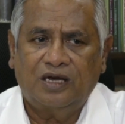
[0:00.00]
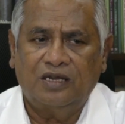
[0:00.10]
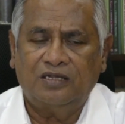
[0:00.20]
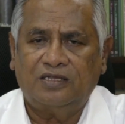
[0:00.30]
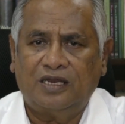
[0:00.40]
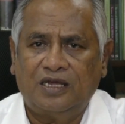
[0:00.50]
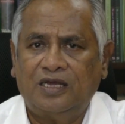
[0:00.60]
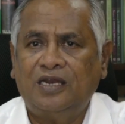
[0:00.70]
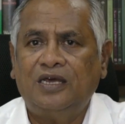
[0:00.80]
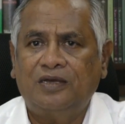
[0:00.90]

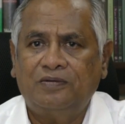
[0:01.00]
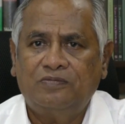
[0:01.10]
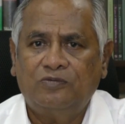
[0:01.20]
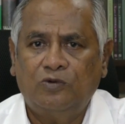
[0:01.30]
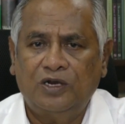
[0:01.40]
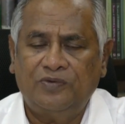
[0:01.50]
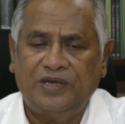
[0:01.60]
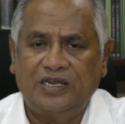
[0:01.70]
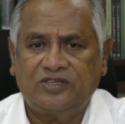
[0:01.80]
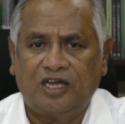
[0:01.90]
கருத்தரங்கிலே
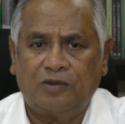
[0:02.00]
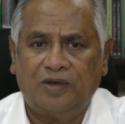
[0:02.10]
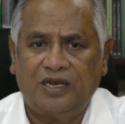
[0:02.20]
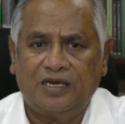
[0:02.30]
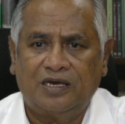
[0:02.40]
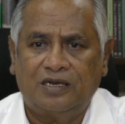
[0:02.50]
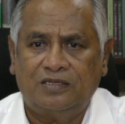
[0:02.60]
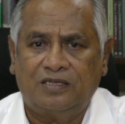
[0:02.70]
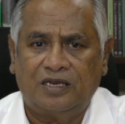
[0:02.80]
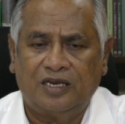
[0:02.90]
உளவியல் சார்பான
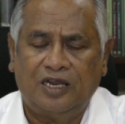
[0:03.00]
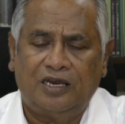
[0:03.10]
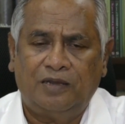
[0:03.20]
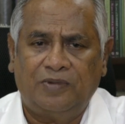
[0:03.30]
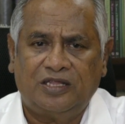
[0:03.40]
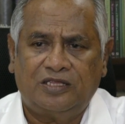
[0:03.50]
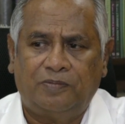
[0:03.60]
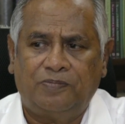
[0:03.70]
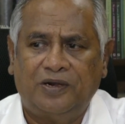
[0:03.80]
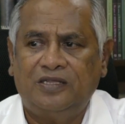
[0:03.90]
கருத்தரங்கில் எல்லாம் மெத்த
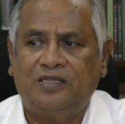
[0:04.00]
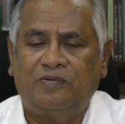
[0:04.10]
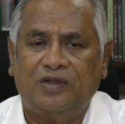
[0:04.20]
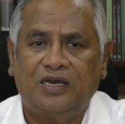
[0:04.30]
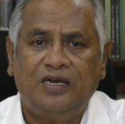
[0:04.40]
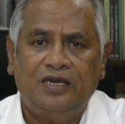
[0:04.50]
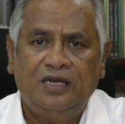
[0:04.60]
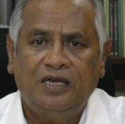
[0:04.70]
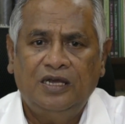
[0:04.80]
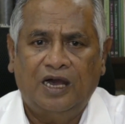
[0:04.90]
படித்தவர்கள்
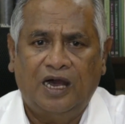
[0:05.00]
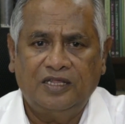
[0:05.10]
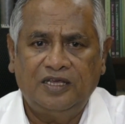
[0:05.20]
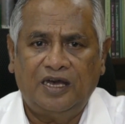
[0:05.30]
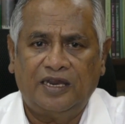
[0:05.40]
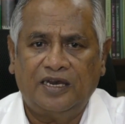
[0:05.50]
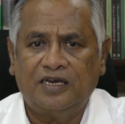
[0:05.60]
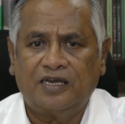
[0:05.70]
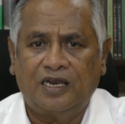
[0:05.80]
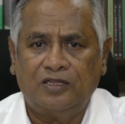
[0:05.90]

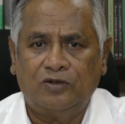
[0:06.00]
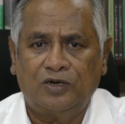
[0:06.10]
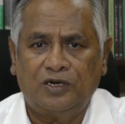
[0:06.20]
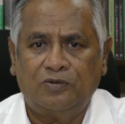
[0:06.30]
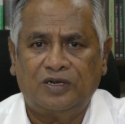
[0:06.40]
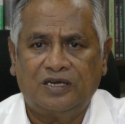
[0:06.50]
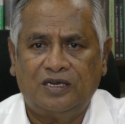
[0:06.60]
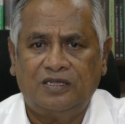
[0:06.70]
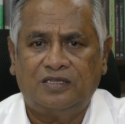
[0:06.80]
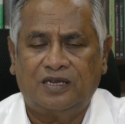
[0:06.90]
அதிகாரிகள் கலந்து கொண்ட ஒரு
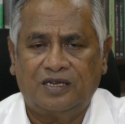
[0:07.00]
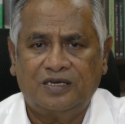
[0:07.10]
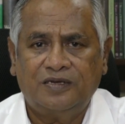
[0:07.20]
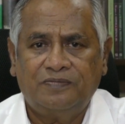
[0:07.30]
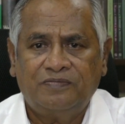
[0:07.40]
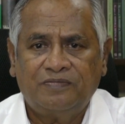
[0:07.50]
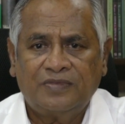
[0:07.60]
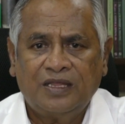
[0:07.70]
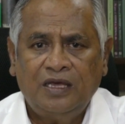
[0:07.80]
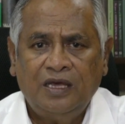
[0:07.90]
கருத்தரங்கு
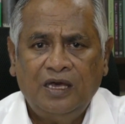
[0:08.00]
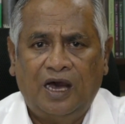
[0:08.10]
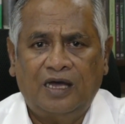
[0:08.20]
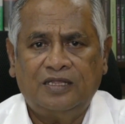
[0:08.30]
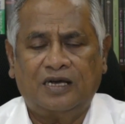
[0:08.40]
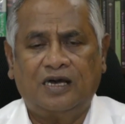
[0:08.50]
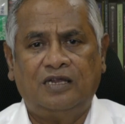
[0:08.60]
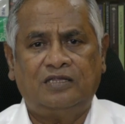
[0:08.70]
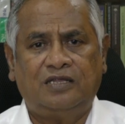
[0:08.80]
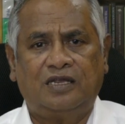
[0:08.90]
அந்த
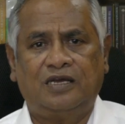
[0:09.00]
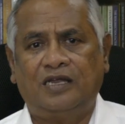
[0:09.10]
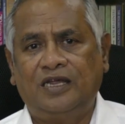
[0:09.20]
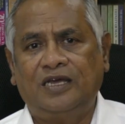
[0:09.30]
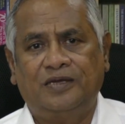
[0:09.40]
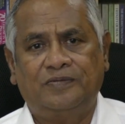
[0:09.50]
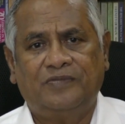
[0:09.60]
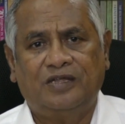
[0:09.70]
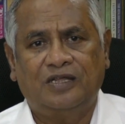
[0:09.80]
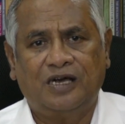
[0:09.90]
கருத்தரங்கிலே
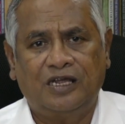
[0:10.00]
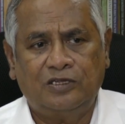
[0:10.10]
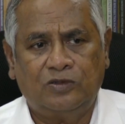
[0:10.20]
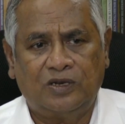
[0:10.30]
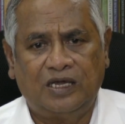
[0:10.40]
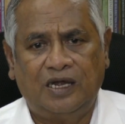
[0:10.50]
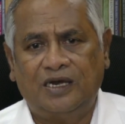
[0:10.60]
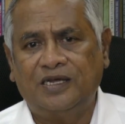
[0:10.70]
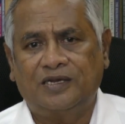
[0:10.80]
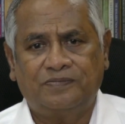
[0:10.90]
அந்த
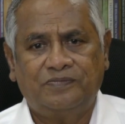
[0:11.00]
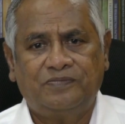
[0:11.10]
கருத்துரையாளர்